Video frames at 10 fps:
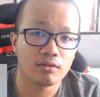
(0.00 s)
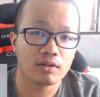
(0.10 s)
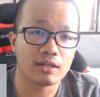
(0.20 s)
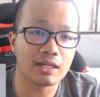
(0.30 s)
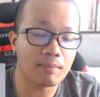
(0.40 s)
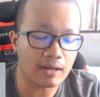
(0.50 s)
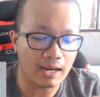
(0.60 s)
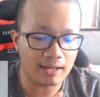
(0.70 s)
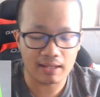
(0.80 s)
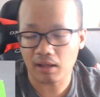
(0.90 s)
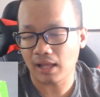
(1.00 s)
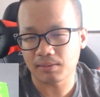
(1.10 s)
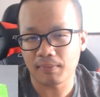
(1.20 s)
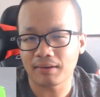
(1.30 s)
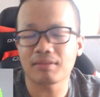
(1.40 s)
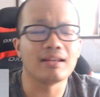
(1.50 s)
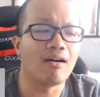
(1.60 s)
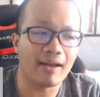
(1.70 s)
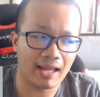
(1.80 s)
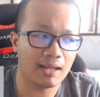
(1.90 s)
คือถ้ามันอะไรอย่างเงี้ยก็อาจจะประมาณ
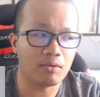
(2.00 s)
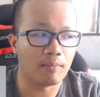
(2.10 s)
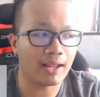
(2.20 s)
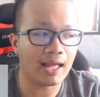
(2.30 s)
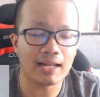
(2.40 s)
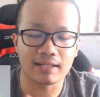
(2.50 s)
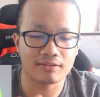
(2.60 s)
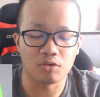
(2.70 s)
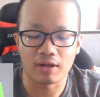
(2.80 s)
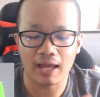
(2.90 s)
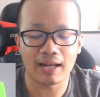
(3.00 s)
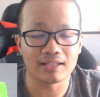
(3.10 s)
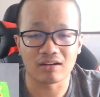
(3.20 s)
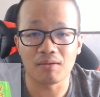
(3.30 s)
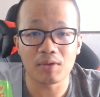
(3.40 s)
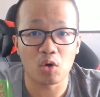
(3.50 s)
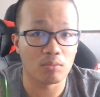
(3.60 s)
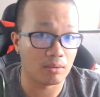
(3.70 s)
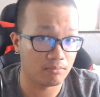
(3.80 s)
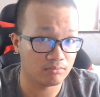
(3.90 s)
400อ่ะผมให้ค่าจัดส่งค่าอะไรแต่ก็มีคน
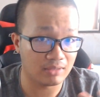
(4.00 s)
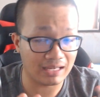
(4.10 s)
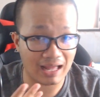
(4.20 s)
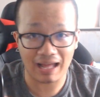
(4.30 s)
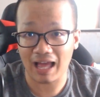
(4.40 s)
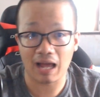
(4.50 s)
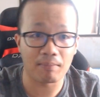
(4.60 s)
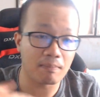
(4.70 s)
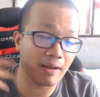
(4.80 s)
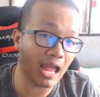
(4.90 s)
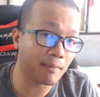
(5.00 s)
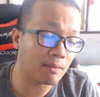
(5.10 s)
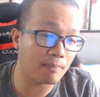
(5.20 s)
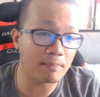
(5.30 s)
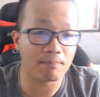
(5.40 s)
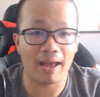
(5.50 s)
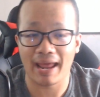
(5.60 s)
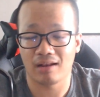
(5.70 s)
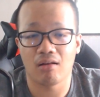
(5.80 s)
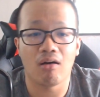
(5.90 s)
แบบตีราคากันไปแพงไป
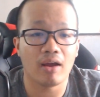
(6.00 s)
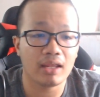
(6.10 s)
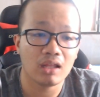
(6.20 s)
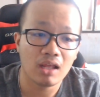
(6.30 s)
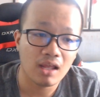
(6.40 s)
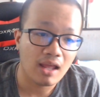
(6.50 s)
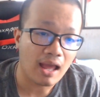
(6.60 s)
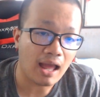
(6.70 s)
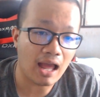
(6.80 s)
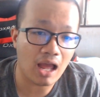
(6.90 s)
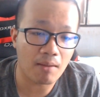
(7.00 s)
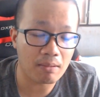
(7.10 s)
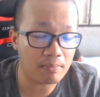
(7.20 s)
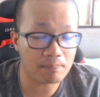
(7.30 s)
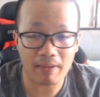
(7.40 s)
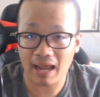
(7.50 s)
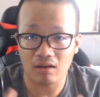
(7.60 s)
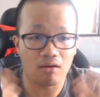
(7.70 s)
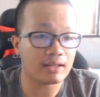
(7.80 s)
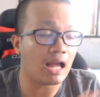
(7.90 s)
800เป็นไป
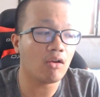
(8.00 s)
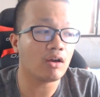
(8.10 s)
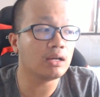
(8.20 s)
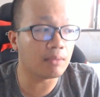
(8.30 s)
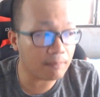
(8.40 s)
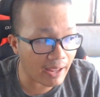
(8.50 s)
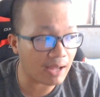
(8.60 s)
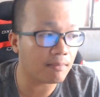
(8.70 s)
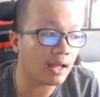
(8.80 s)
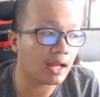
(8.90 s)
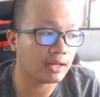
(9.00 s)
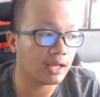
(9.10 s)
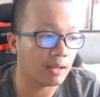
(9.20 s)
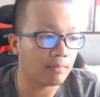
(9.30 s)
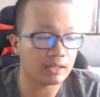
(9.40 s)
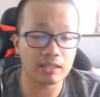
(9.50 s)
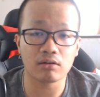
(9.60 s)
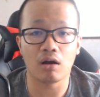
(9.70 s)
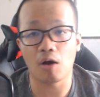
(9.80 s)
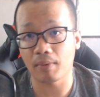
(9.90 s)
800 900คือมันแพงมากนะครับบางที่
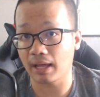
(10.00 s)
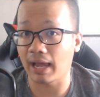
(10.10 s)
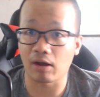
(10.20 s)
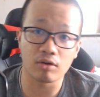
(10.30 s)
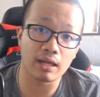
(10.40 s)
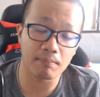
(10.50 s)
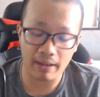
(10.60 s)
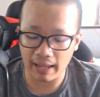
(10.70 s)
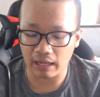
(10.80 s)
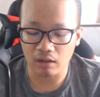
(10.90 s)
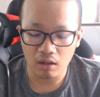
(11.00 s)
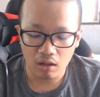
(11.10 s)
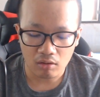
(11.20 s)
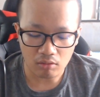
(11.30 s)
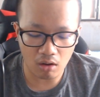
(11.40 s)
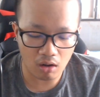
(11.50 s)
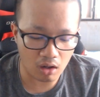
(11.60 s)
ก็เอามาขายค่อนข้างแพงก็